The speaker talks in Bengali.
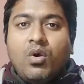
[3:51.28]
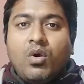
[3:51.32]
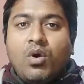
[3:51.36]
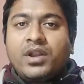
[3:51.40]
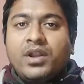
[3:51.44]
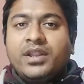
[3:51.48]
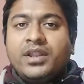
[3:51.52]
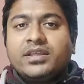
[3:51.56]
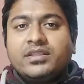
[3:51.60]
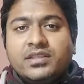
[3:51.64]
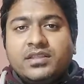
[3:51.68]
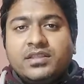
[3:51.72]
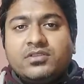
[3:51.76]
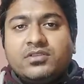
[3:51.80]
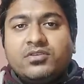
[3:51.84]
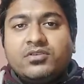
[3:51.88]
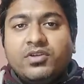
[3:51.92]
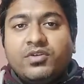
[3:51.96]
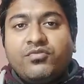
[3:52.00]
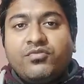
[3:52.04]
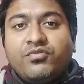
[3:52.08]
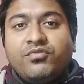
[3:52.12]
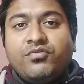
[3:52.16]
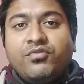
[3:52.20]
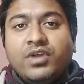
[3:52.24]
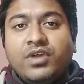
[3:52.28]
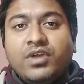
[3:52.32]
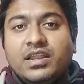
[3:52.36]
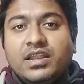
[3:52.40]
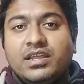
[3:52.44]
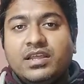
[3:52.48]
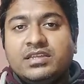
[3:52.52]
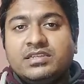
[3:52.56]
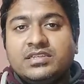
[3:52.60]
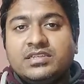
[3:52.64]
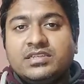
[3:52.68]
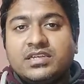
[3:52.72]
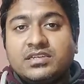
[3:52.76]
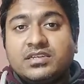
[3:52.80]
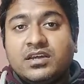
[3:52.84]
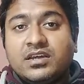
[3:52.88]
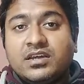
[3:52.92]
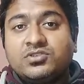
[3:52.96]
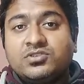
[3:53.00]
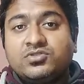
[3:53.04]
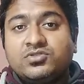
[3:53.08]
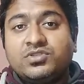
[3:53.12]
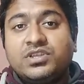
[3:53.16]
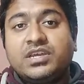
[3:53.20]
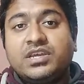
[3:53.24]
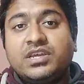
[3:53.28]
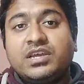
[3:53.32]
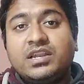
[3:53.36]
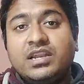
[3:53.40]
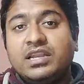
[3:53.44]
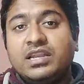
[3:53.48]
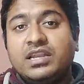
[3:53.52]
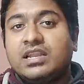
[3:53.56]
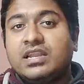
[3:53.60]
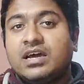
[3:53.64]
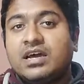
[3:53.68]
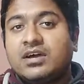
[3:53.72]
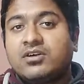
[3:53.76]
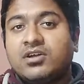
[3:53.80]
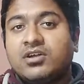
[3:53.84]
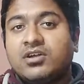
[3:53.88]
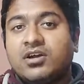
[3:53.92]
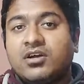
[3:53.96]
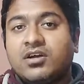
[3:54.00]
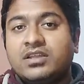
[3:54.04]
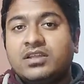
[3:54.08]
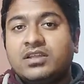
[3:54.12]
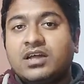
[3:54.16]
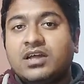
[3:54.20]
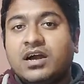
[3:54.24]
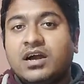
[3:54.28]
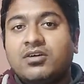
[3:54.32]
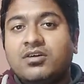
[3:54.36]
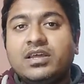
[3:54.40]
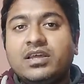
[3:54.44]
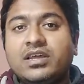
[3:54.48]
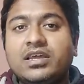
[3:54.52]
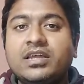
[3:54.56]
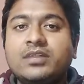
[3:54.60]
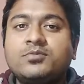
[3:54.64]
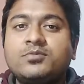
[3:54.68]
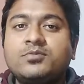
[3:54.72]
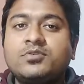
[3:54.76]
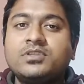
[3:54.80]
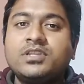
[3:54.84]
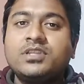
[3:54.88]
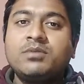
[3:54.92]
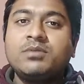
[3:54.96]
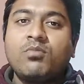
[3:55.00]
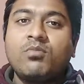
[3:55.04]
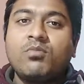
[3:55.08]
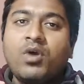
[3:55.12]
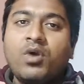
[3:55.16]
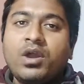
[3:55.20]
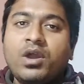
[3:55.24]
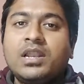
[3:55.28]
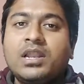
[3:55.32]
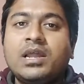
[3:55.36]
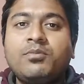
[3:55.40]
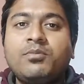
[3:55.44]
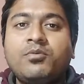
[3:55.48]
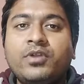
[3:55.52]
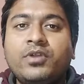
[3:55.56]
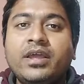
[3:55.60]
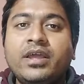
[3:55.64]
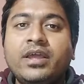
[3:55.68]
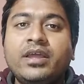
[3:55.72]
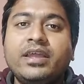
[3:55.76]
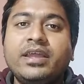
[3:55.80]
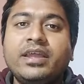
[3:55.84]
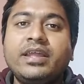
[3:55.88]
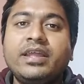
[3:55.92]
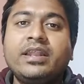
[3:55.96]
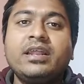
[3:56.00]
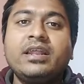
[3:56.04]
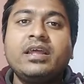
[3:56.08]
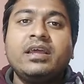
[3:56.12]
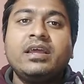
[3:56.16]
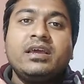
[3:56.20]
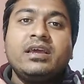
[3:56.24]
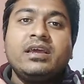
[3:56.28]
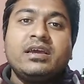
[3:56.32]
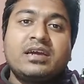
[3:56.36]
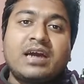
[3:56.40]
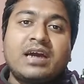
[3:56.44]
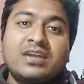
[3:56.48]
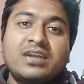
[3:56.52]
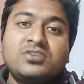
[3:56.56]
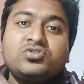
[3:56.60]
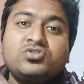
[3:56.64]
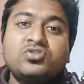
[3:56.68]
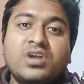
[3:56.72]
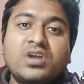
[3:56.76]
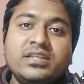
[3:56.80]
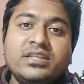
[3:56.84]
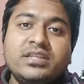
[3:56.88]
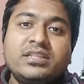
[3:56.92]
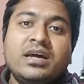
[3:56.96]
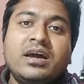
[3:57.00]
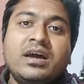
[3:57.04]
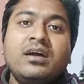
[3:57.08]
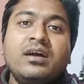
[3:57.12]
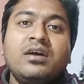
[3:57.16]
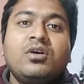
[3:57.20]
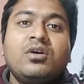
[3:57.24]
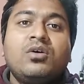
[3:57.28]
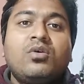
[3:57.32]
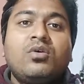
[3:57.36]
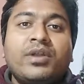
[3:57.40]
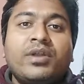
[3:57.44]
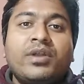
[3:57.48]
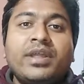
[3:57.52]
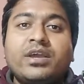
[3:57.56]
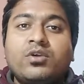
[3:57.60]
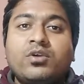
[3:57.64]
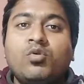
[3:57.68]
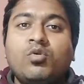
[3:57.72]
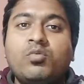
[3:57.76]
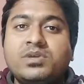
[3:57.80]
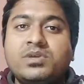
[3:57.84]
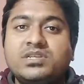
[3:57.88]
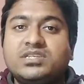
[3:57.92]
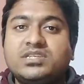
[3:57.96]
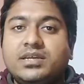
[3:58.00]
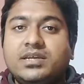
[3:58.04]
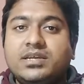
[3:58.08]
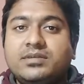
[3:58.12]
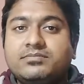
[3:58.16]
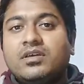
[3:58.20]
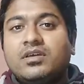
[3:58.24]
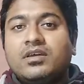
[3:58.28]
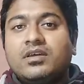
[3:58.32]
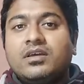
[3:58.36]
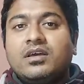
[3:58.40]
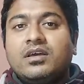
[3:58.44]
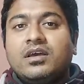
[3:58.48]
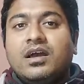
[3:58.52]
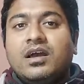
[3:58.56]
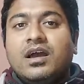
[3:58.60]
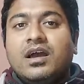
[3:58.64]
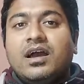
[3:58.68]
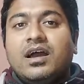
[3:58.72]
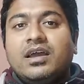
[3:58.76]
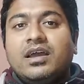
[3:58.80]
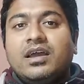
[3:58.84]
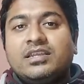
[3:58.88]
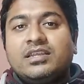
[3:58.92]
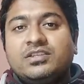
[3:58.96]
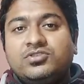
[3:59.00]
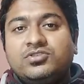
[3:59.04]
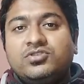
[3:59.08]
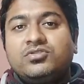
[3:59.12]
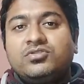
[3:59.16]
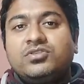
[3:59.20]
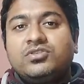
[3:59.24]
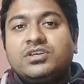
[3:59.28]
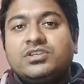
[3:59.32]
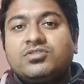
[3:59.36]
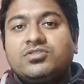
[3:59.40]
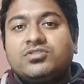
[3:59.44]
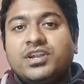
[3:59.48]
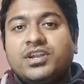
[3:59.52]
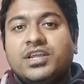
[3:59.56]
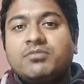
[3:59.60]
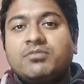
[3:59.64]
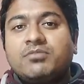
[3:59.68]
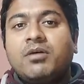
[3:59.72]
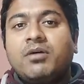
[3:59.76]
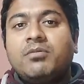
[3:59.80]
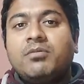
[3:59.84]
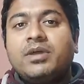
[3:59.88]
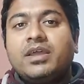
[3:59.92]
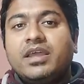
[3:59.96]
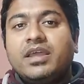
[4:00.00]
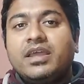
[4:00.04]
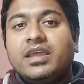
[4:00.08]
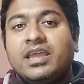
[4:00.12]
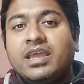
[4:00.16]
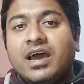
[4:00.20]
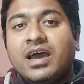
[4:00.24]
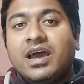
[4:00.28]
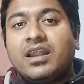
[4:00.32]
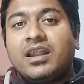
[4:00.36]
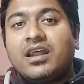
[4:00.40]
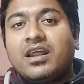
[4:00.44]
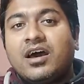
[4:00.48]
অনেক দিন ধরে ফুয়েল ইঞ্জেক্টর যদি ক্লিন না করা হয় তাহলে এর মধ্যে ময়লা পড়ে এর কার্যকারিতা অনেক কমে যায় এর জন্যই সঠিকভাবে এয়ার